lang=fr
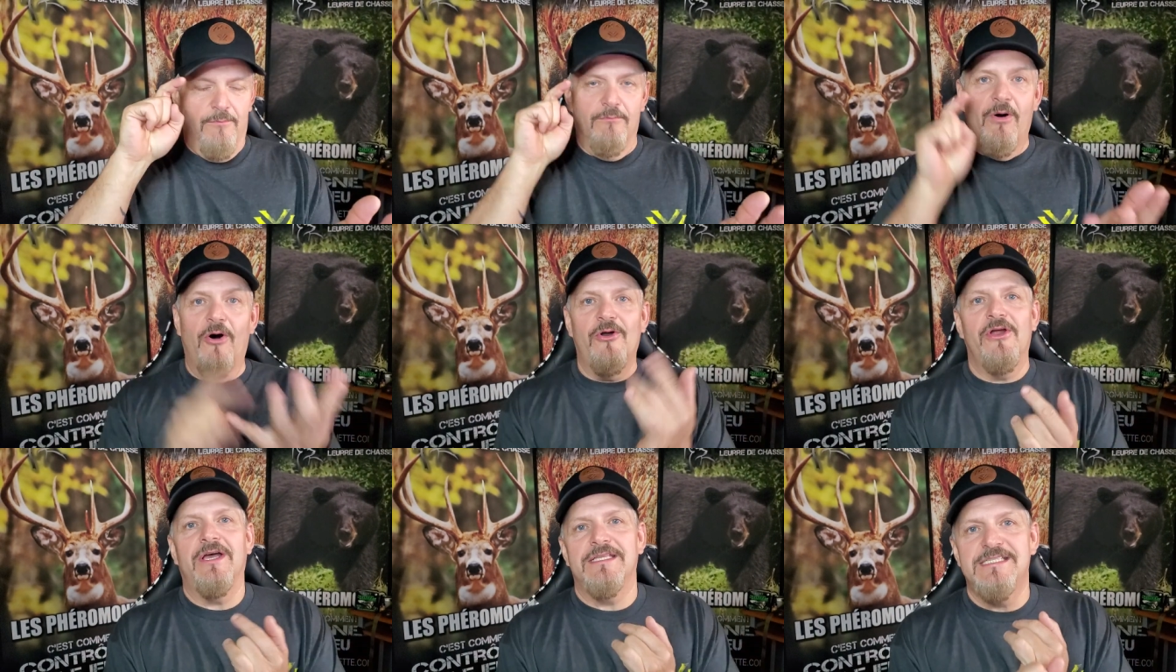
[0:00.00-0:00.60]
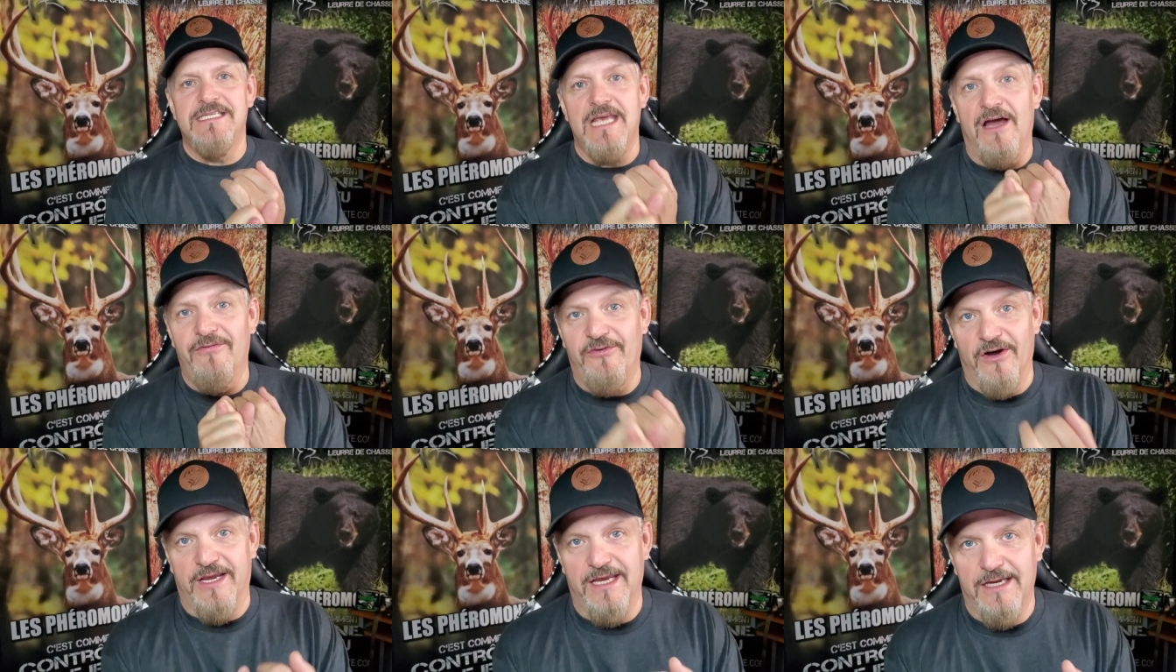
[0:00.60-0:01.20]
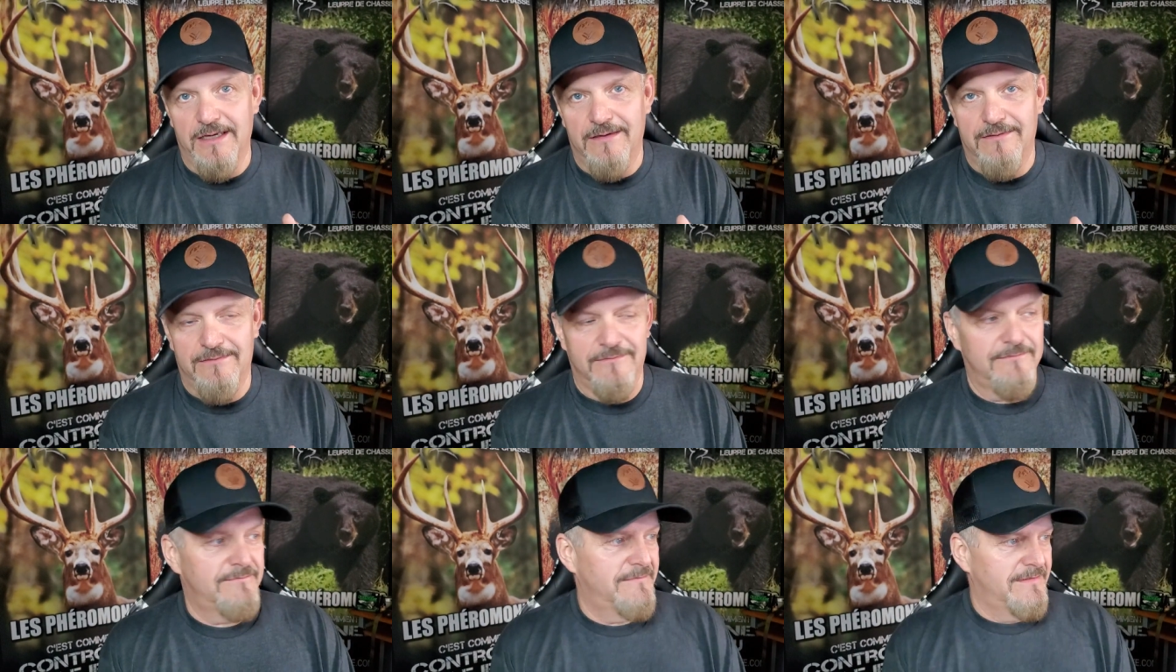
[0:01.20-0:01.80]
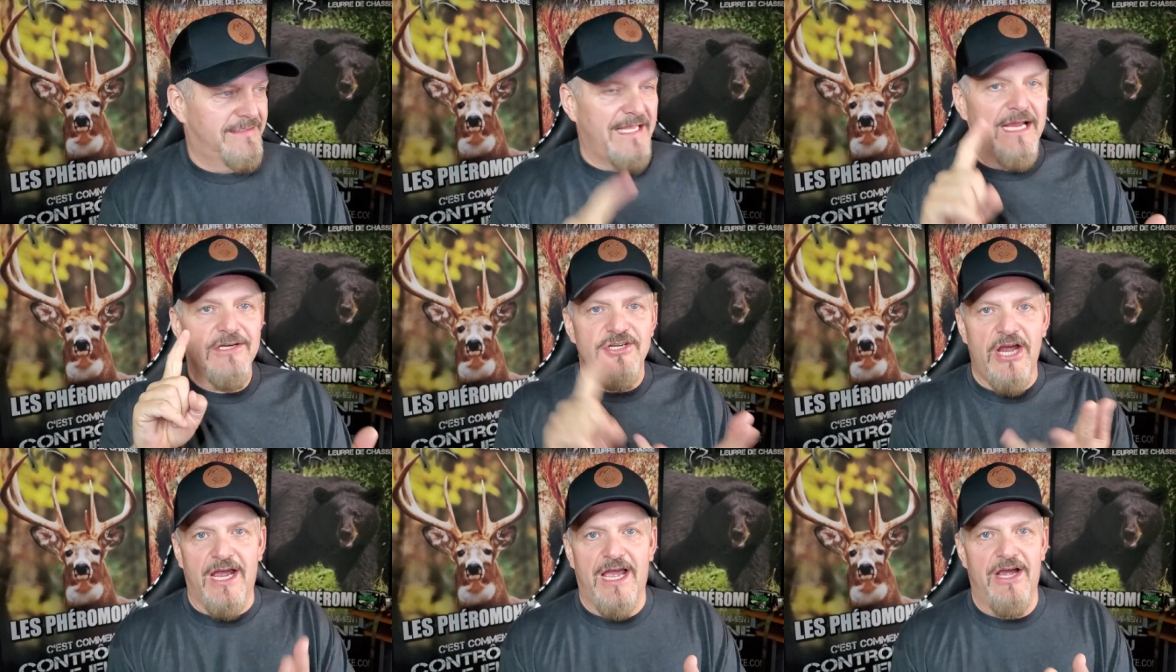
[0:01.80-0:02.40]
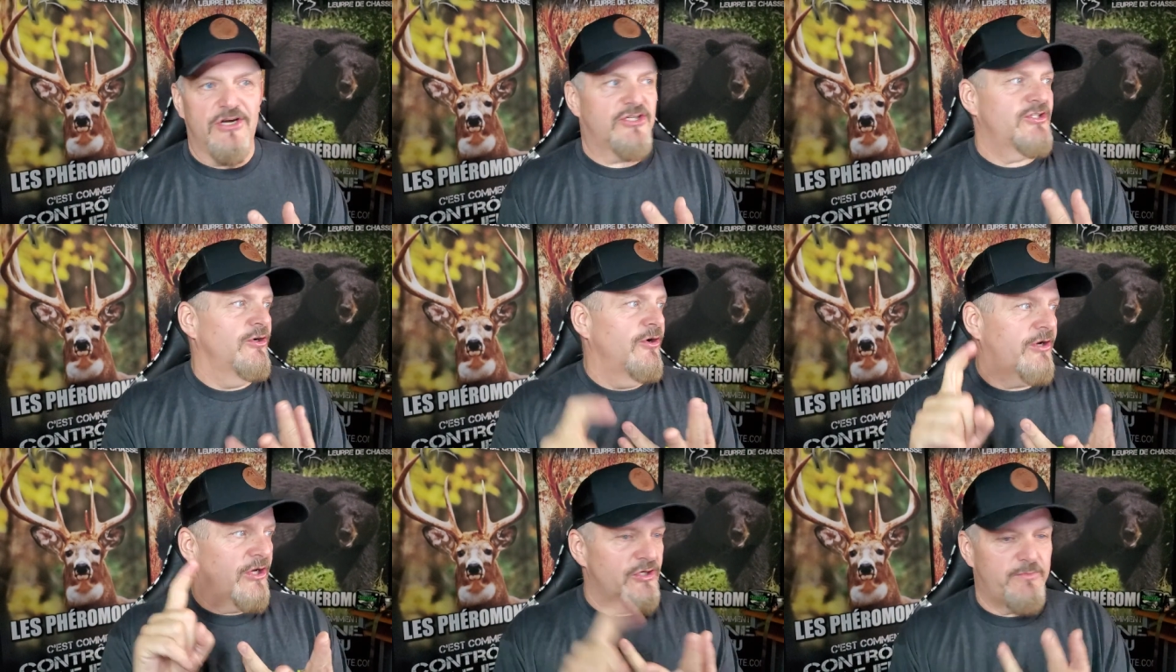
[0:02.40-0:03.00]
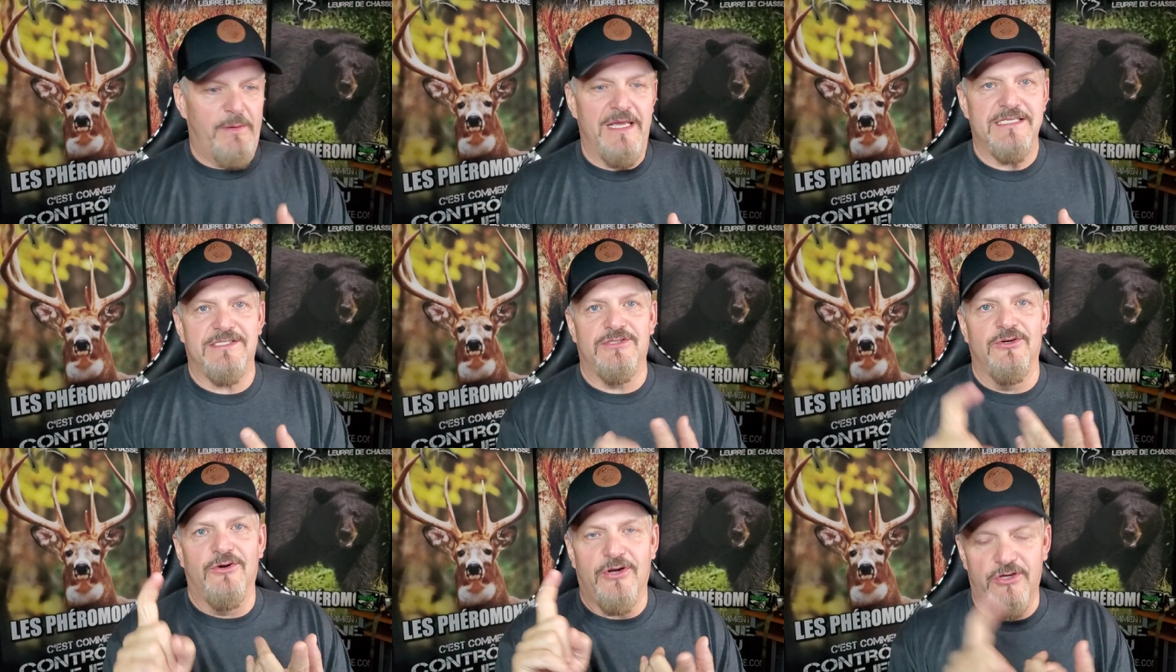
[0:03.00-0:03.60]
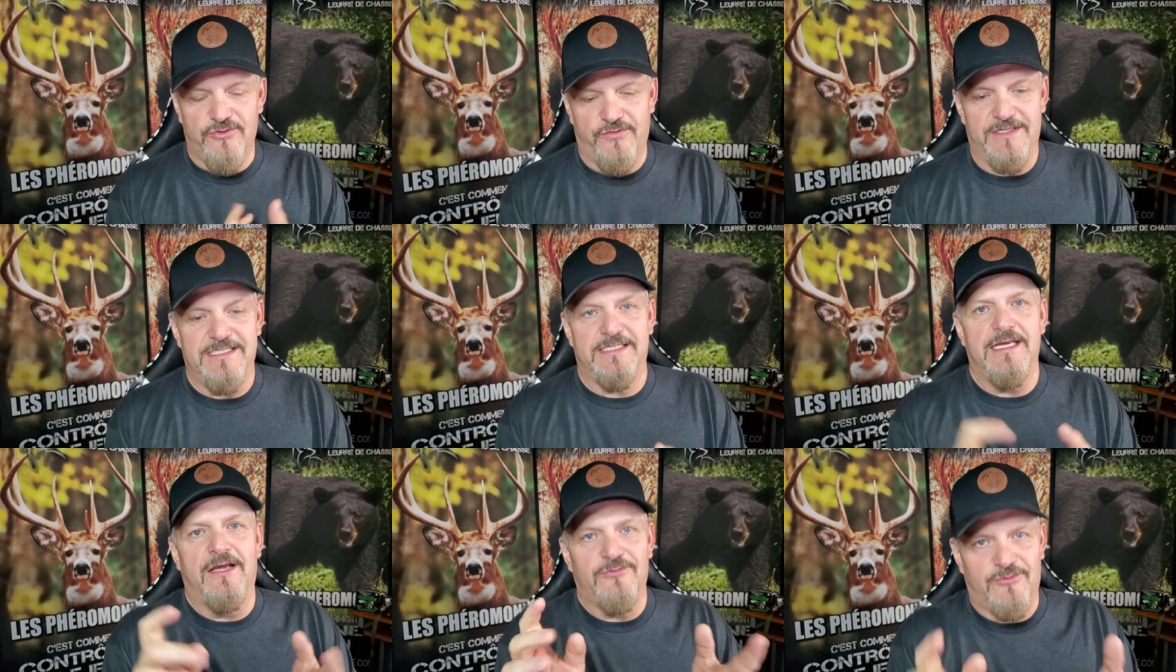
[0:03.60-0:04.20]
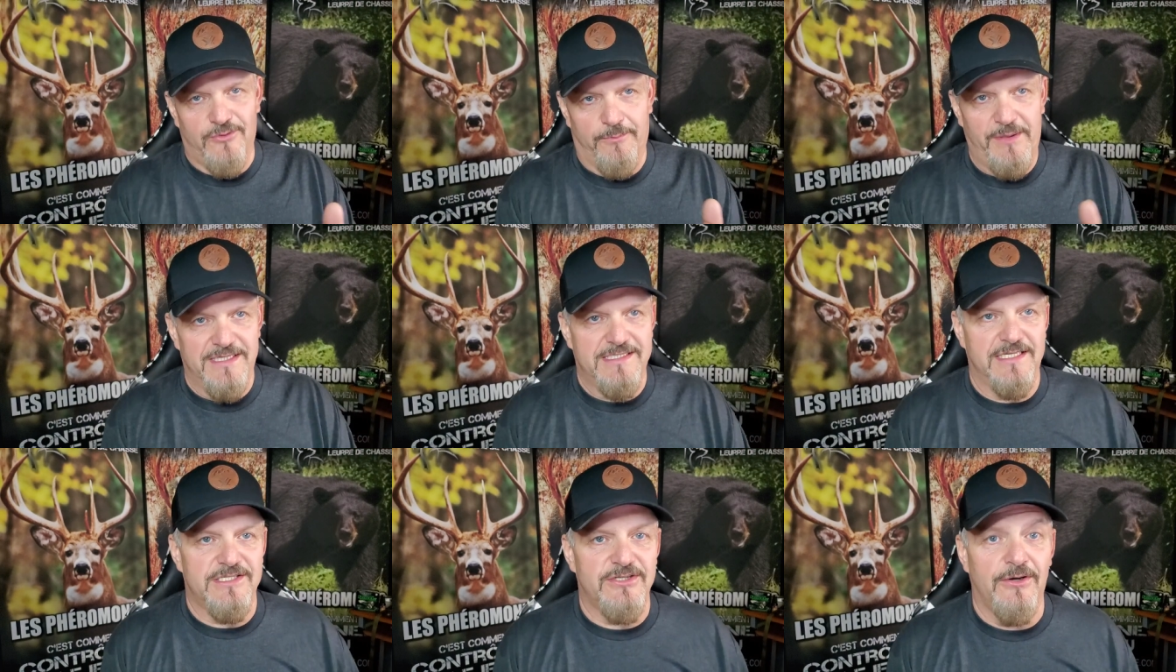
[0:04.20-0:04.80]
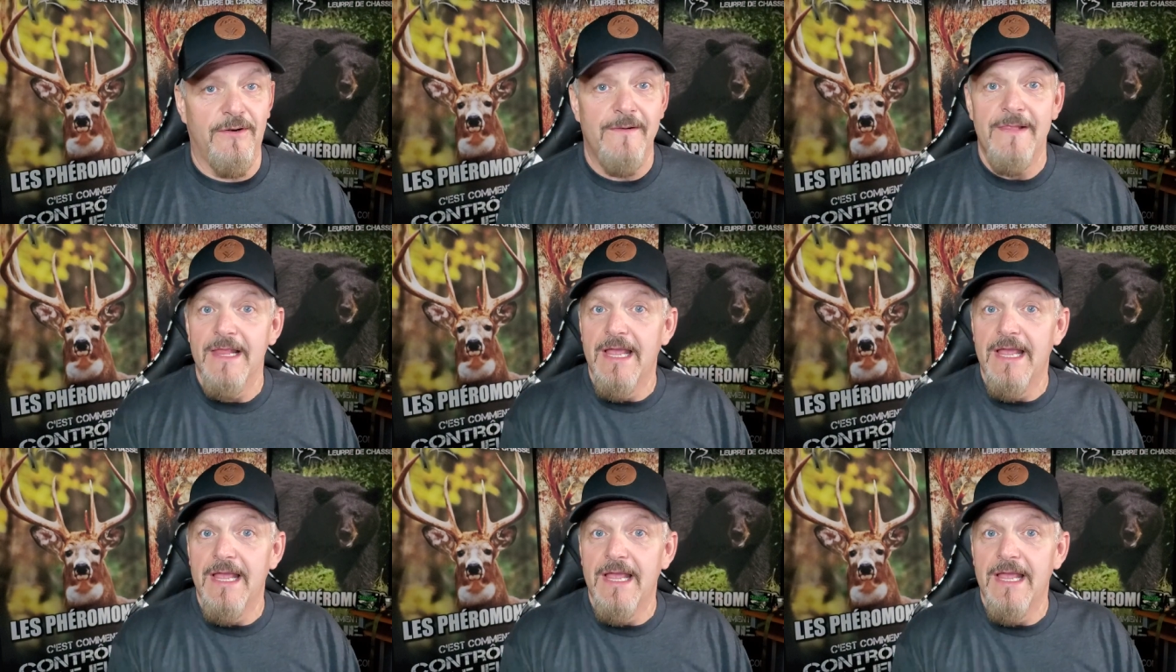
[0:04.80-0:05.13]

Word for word: Mon ordi a foqué. Tant que j'arrange ça, que je place ça, que je fasse ci, en tout cas, placer ça.